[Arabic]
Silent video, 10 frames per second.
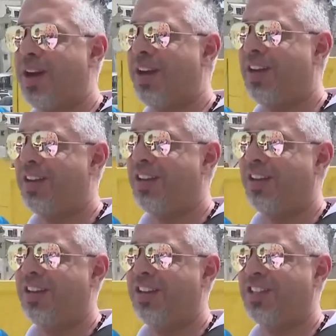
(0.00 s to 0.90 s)
على
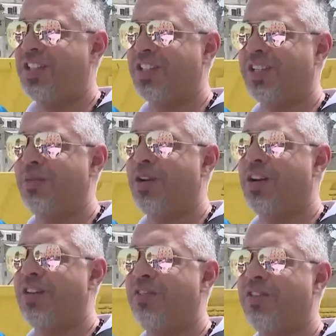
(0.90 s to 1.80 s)
الشخص
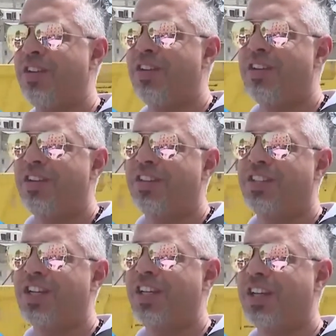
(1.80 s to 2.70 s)
المخالف
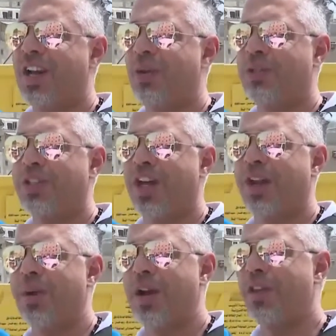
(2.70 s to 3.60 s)
نستدعي الى
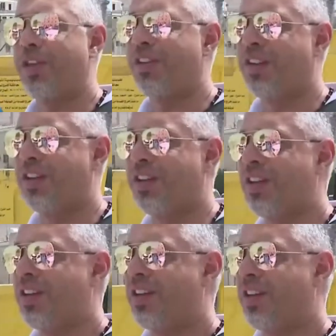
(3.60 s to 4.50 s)
الوزاره بحيث انه
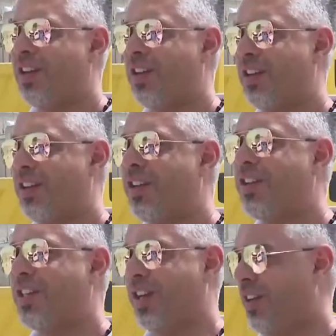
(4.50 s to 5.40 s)
آه،
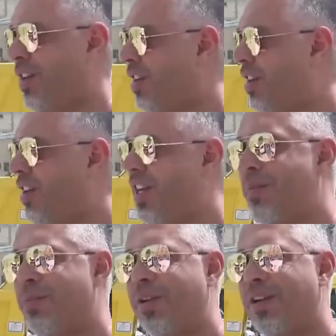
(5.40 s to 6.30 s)
يرجع
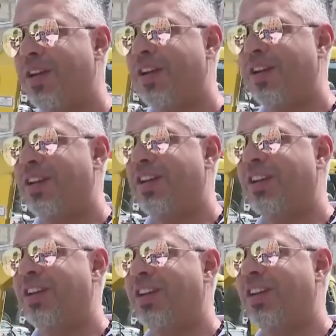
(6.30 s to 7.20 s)
يكمل
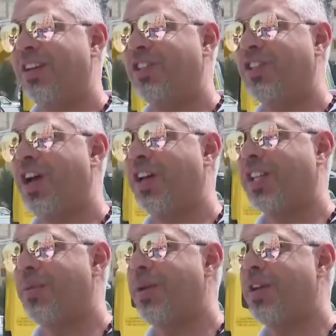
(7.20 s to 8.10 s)
آه، اجراء
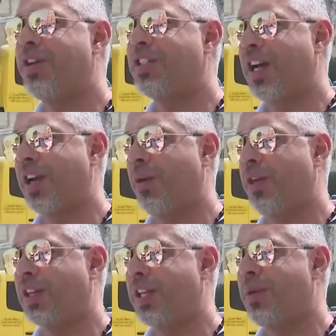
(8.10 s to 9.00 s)
الطبيعي يرجع الى
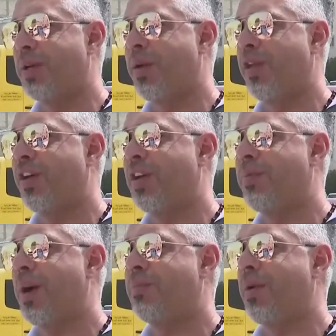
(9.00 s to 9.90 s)
وضع الطبيعي مره ثانيه
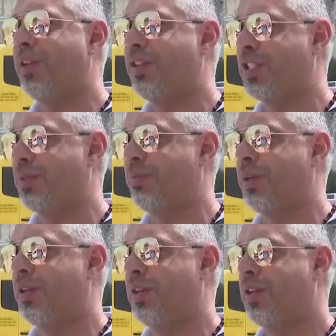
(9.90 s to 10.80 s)
بعد ما يلتزم
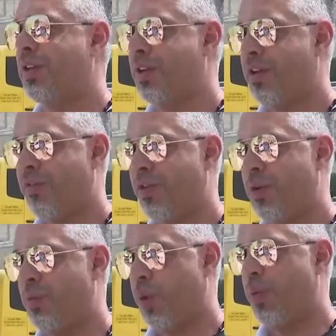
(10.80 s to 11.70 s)
ب في
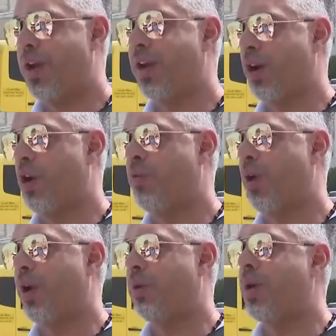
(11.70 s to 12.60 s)
امور معينه او في
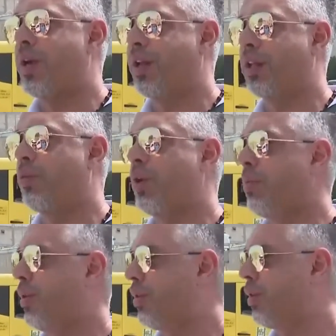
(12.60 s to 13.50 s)
اوراق معينه في
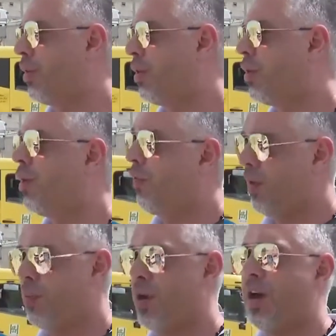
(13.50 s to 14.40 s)
مخالفات موجوده عليه
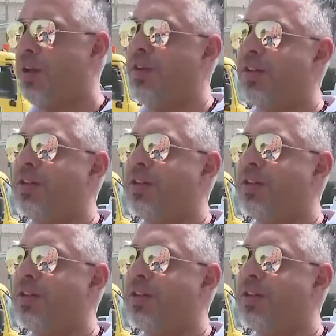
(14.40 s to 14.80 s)
في مخالفات